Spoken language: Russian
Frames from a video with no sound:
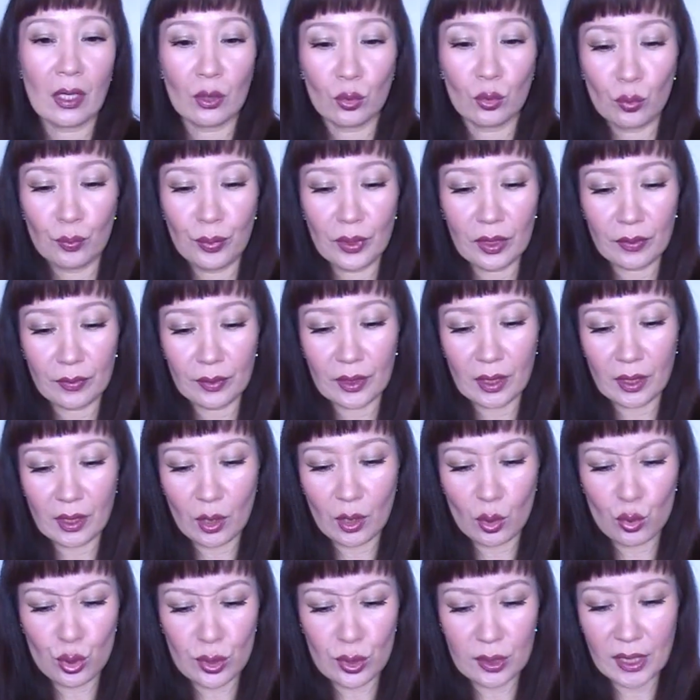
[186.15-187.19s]
Ну, первая
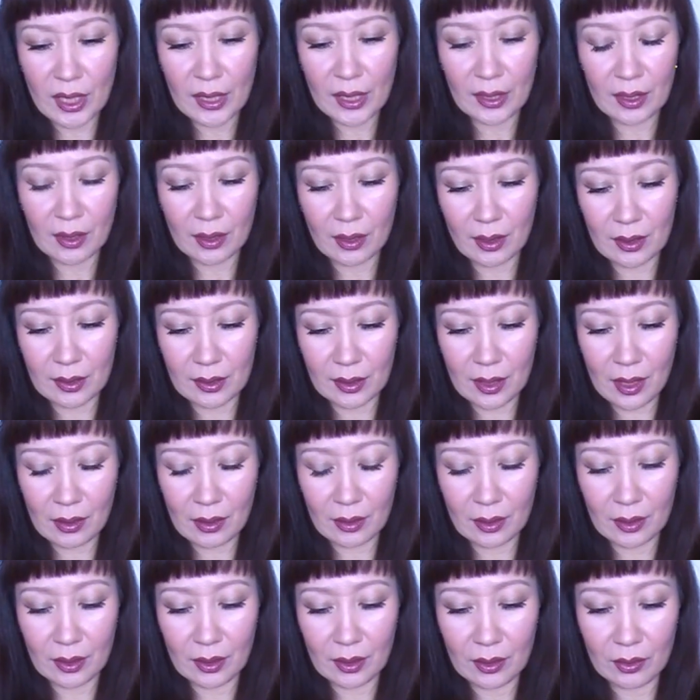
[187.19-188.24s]
такая уже старенькая
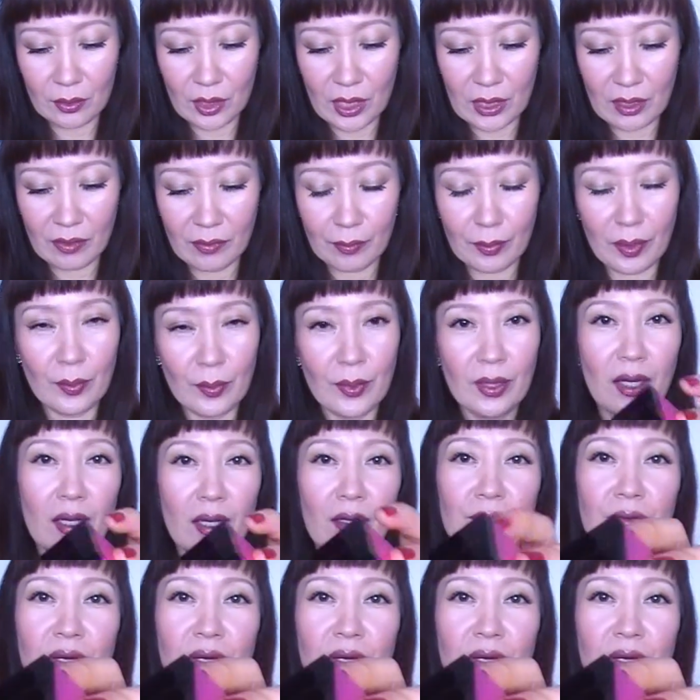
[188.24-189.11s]
стала. И они поменяли